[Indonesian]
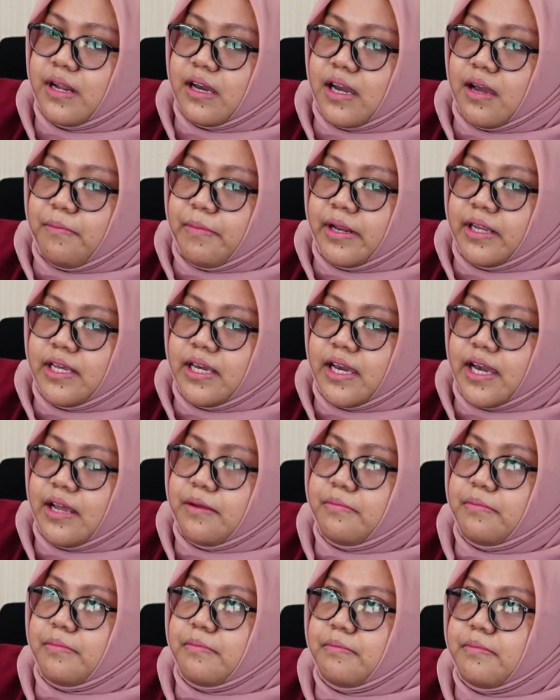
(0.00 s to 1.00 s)
penangkapan
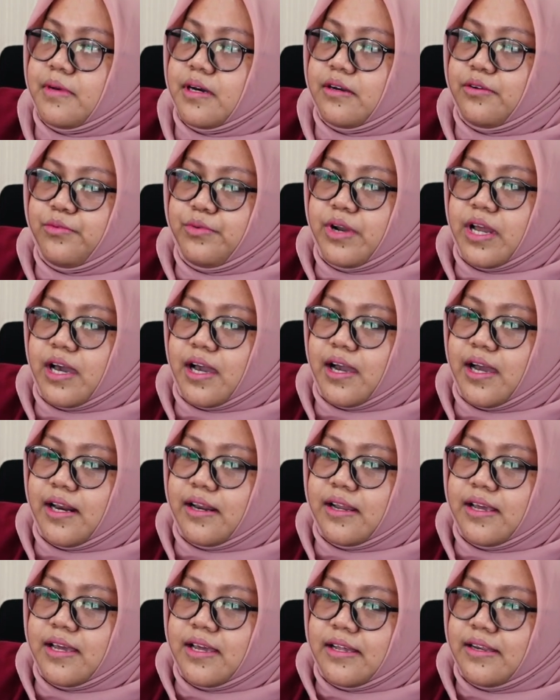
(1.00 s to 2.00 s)
ikan
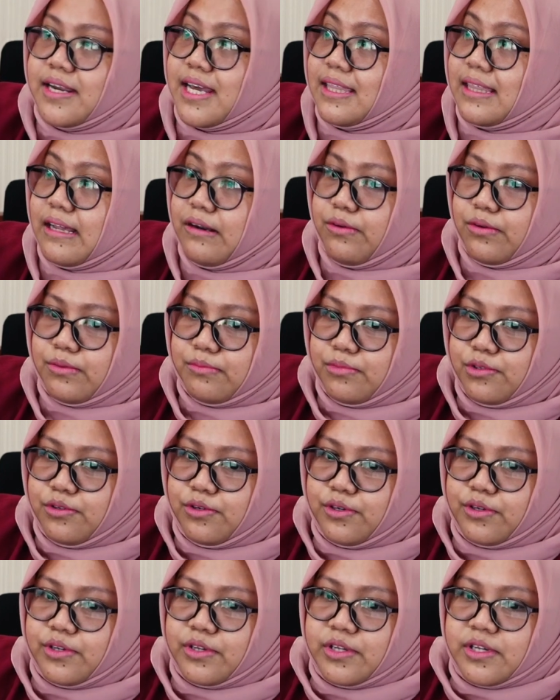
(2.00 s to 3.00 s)
menggunakan data
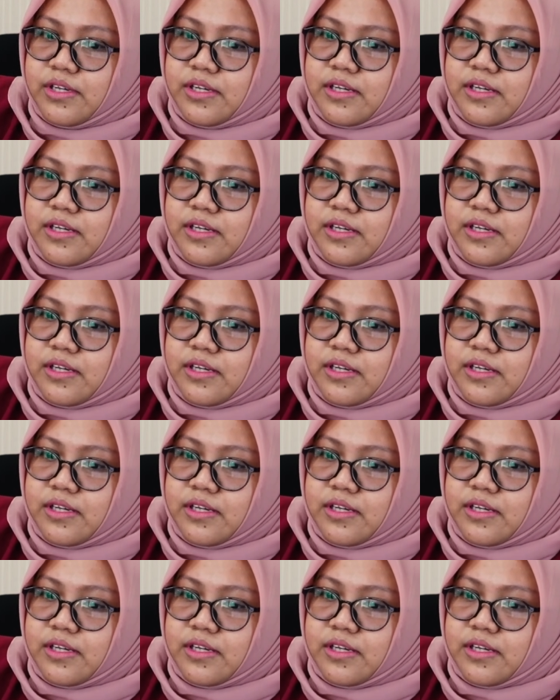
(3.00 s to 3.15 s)
logbook.